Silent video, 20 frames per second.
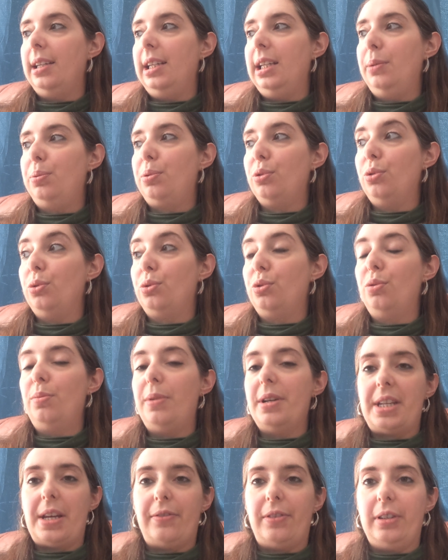Et pour le
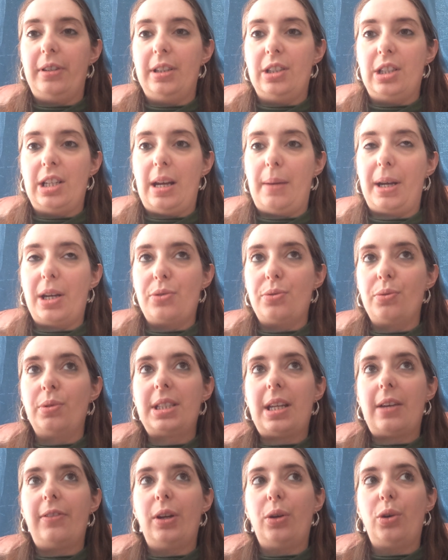coup, bah, ça fait, j'ai
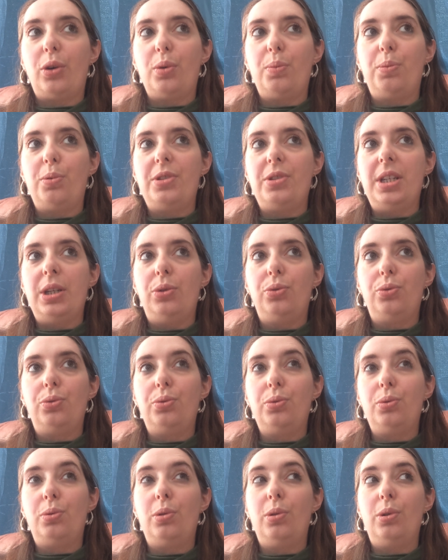l'impression que ça fait reposer
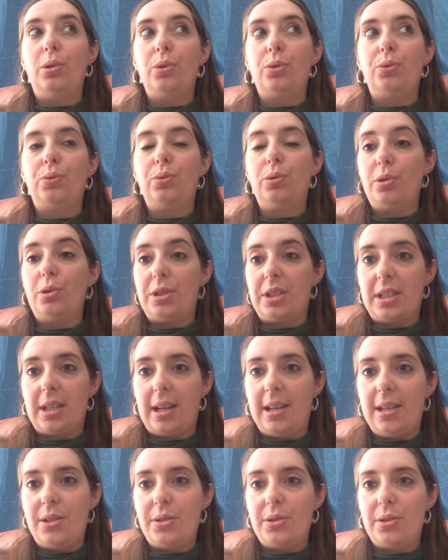tout le, tout le
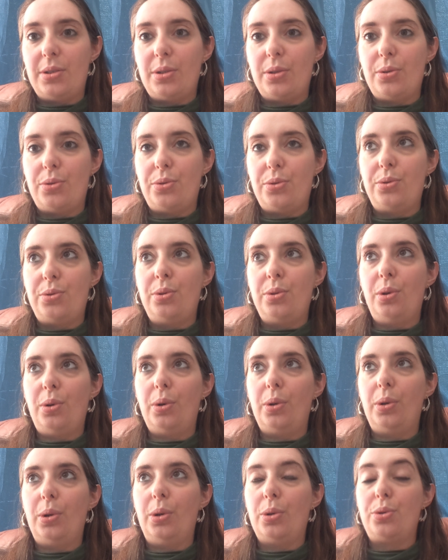stress
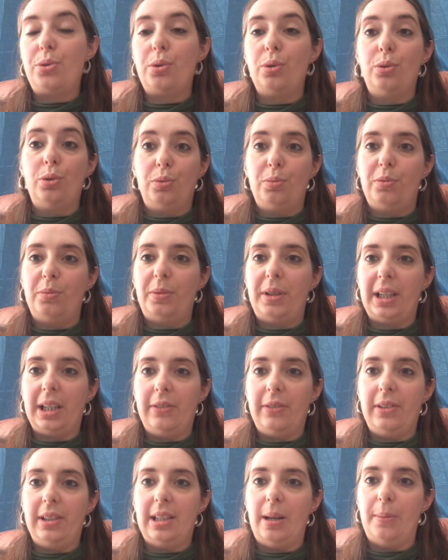sur, euh, sur le dos de mon
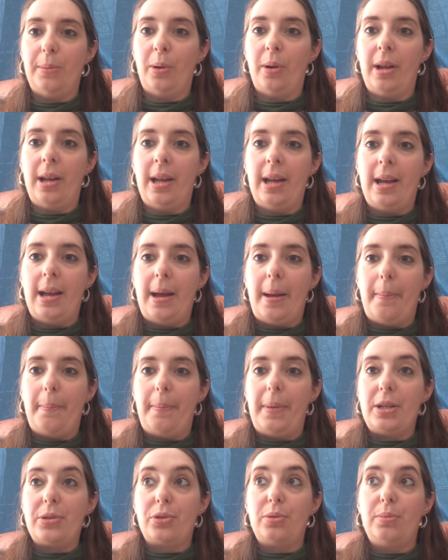mari finalement.
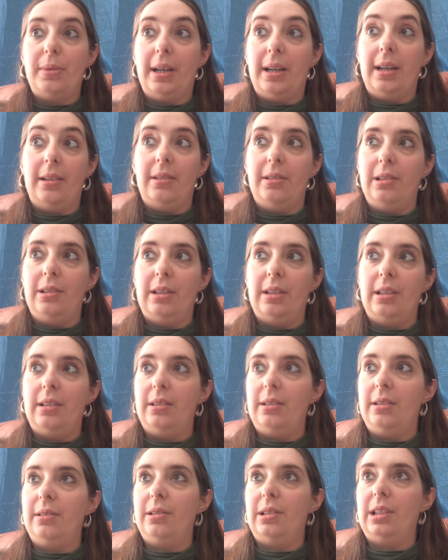Parce que bah,
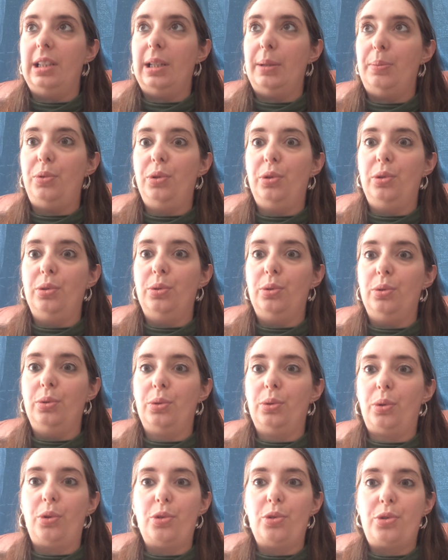la
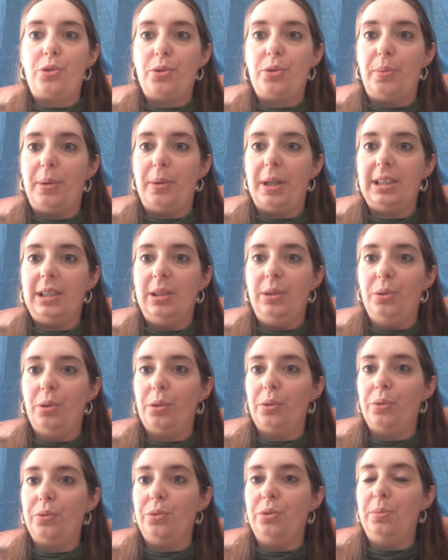plus grosse partie de
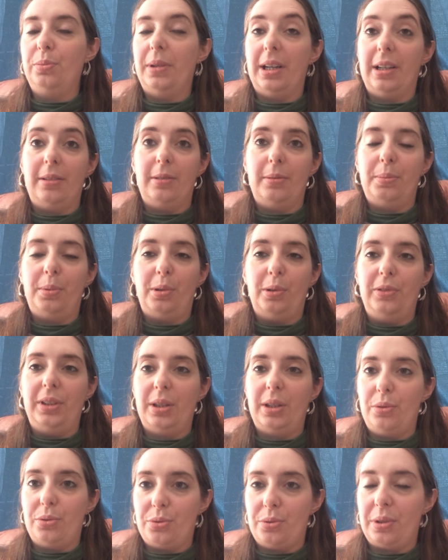nos revenus bah,
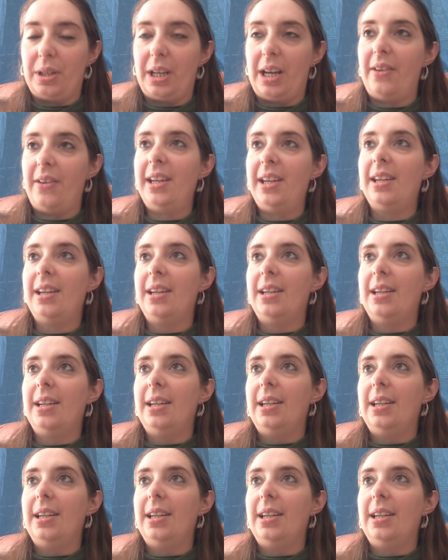provient de son travail.